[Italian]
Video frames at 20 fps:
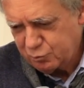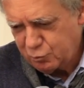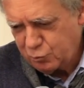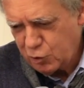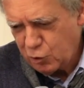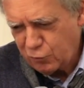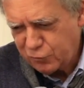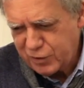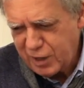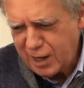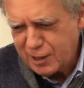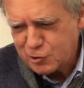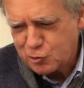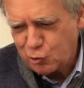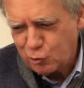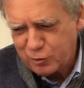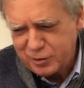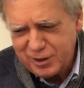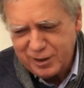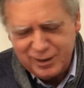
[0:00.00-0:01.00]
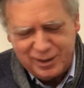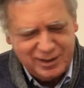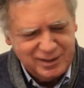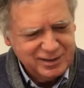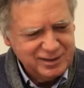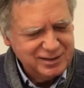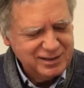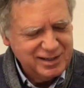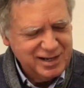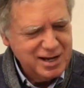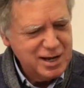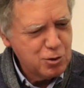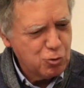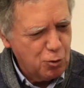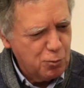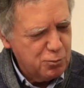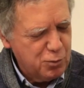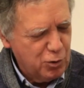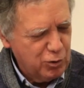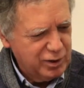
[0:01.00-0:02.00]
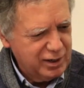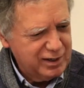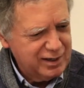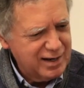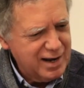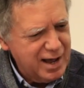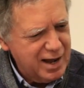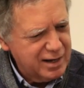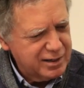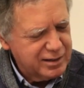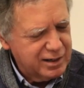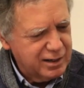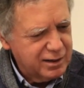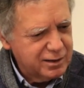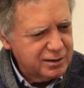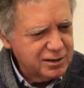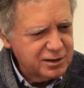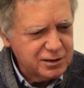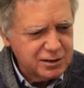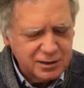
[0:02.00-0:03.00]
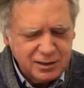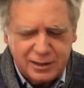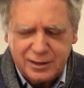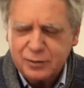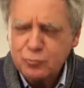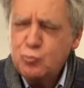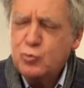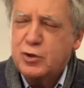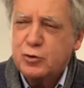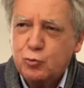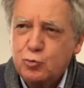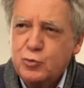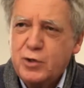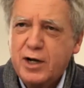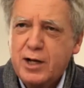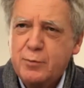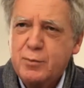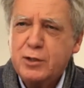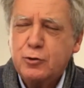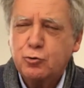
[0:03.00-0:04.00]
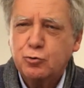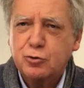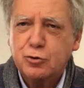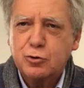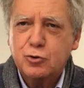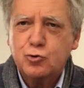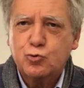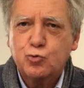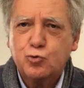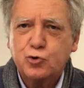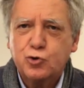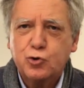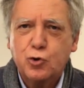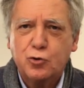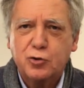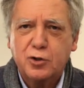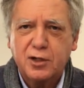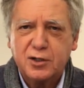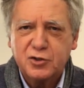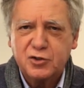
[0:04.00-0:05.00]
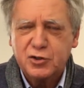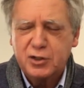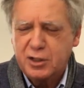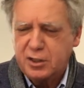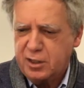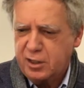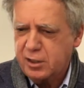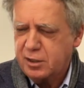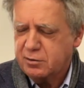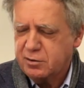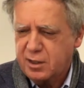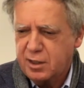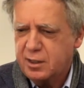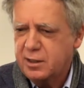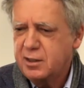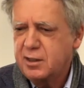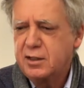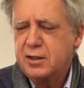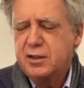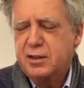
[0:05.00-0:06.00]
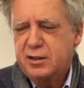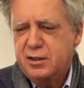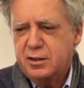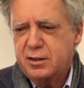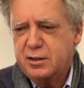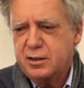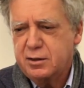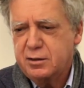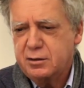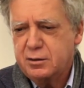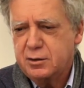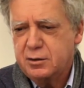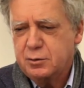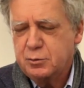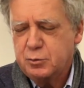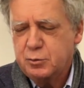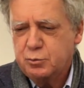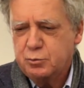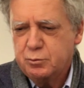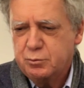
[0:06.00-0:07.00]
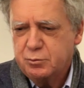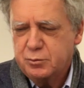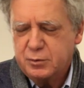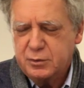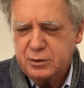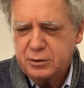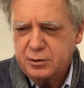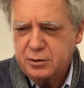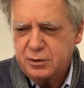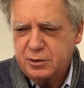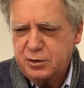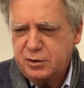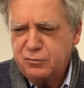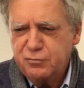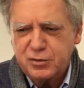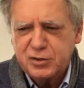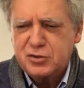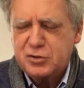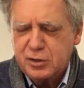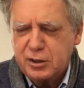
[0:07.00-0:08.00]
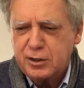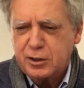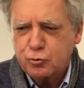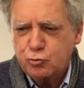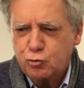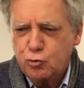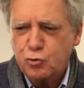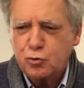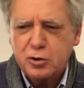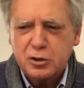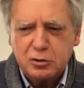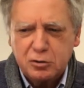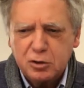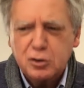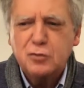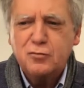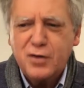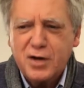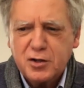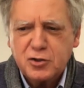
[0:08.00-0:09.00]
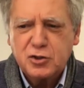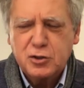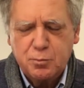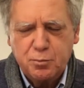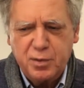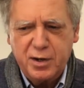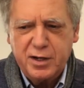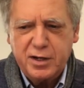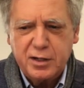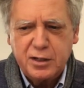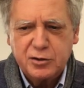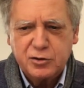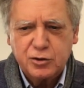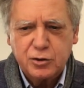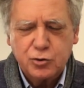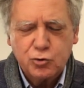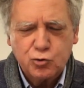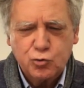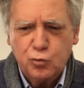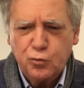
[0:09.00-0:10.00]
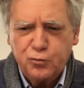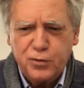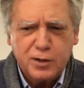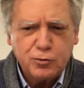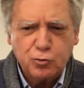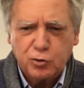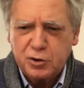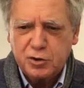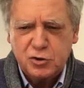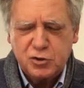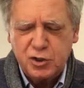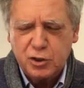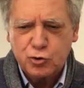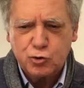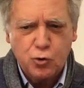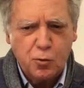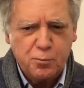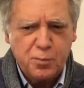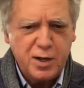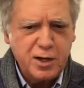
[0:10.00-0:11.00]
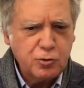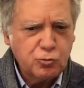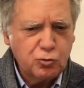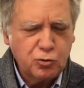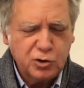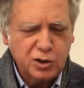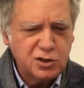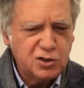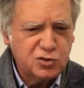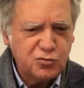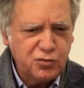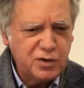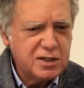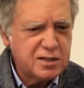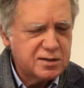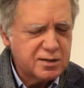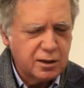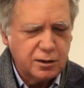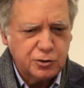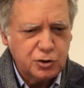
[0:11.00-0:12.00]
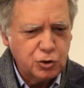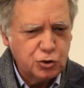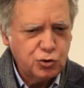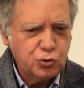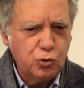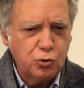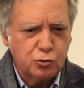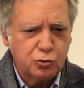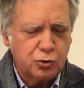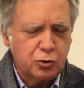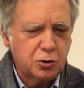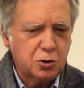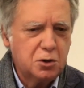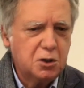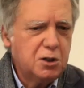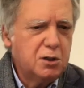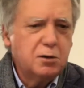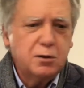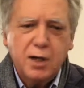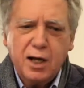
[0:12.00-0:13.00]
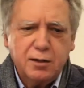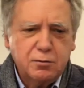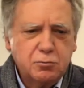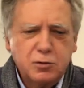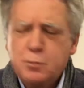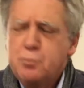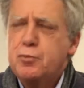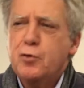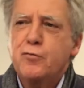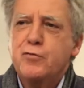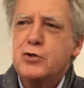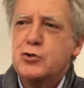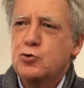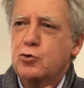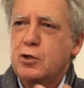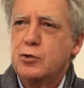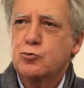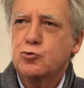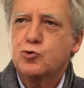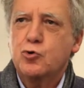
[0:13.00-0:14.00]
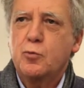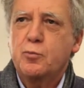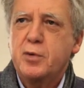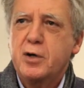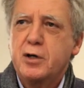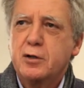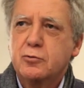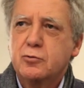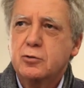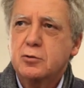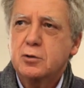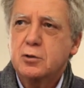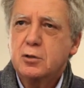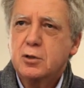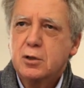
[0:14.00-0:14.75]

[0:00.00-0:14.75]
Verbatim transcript: mio viaggio a Europol, all'AIA, eh, un elemento di discussione la sera era tra eh, ehm, investigatori di diversi paesi sul fatto che si è scoperto che in Svizzera ci sono, improvviso l'hanno scoperto,